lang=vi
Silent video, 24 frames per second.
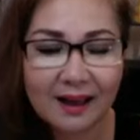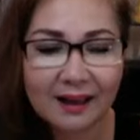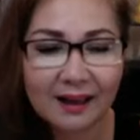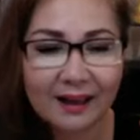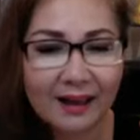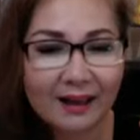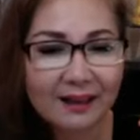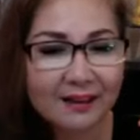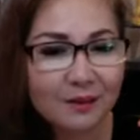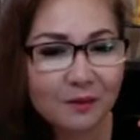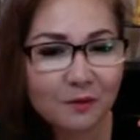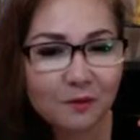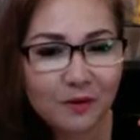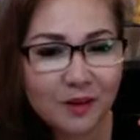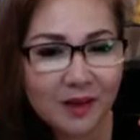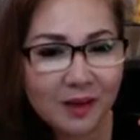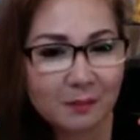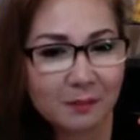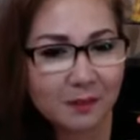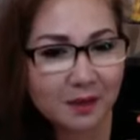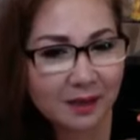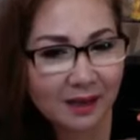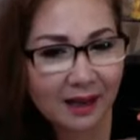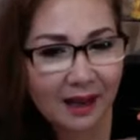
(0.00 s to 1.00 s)
các nhân
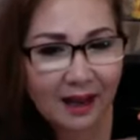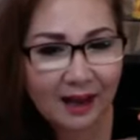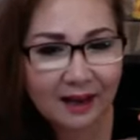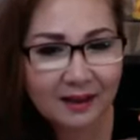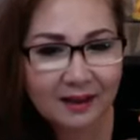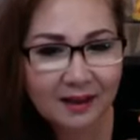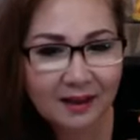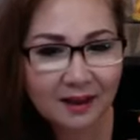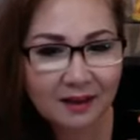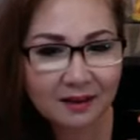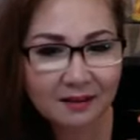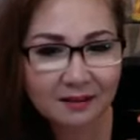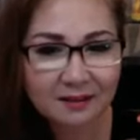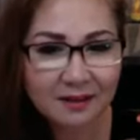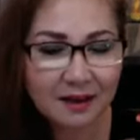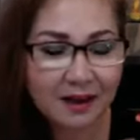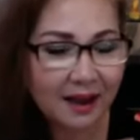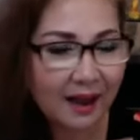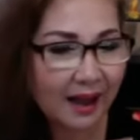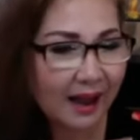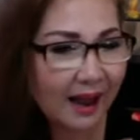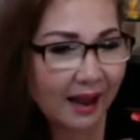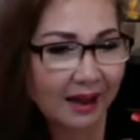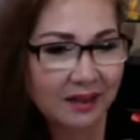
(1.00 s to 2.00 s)
viên mười hai giờ
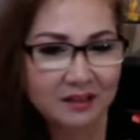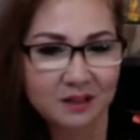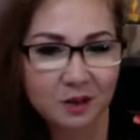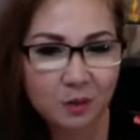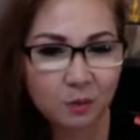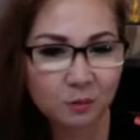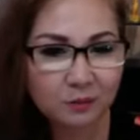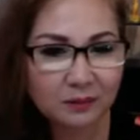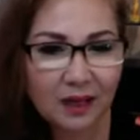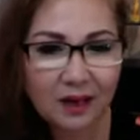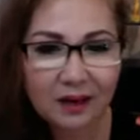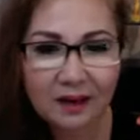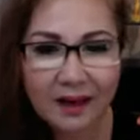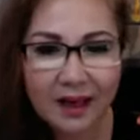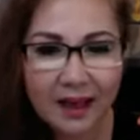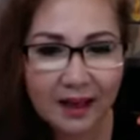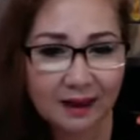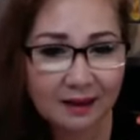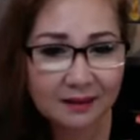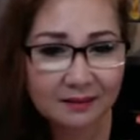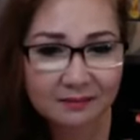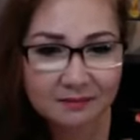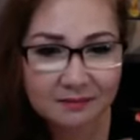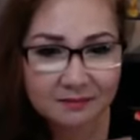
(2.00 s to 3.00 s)
ăn xong tắt
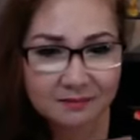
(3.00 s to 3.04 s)
đèn,